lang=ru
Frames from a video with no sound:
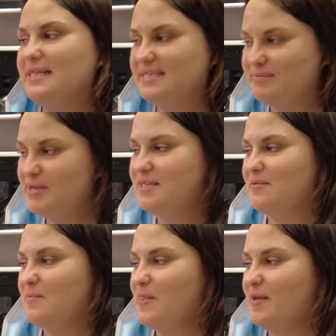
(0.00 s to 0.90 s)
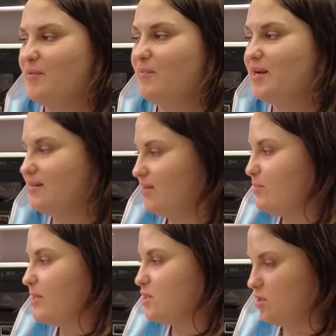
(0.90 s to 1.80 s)
Ты заметил? Мы
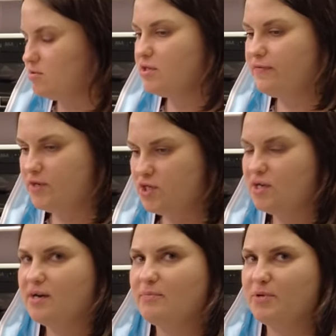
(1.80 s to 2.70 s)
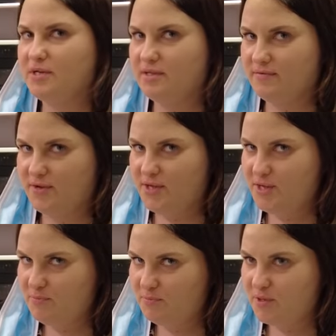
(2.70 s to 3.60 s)
говорим о серьезных вещах, о
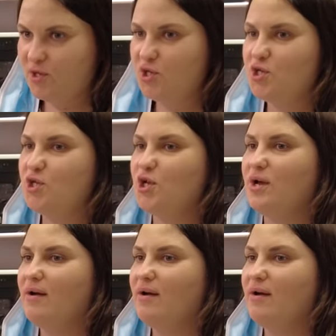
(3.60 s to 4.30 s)
приготовлении пищи,